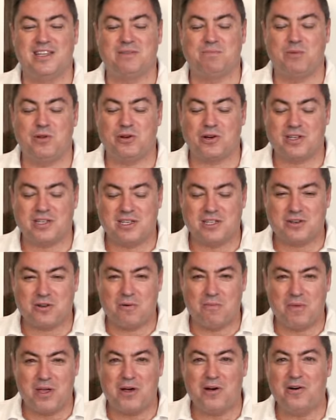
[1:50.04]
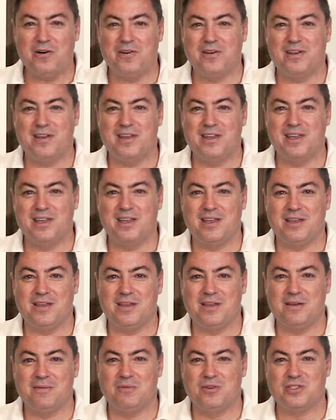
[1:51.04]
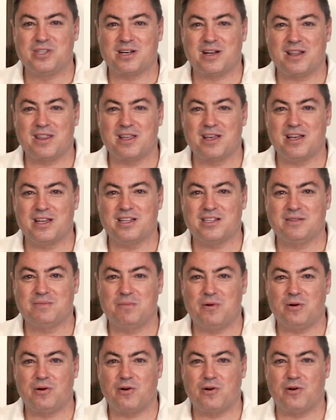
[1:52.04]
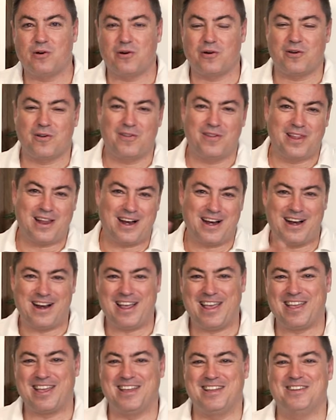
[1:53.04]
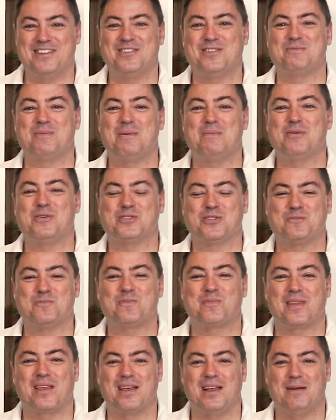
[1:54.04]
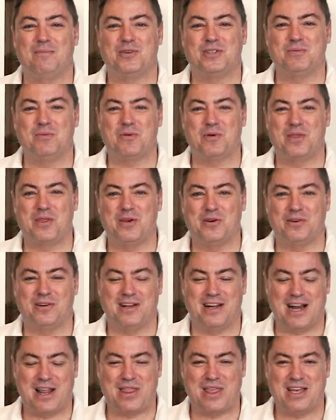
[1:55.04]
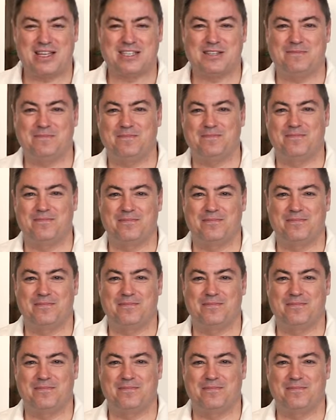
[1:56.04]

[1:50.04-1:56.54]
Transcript: espero que sigáis conmigo y muchas gracias por darle al like. Nos vemos en el próximo vídeo. Gracias.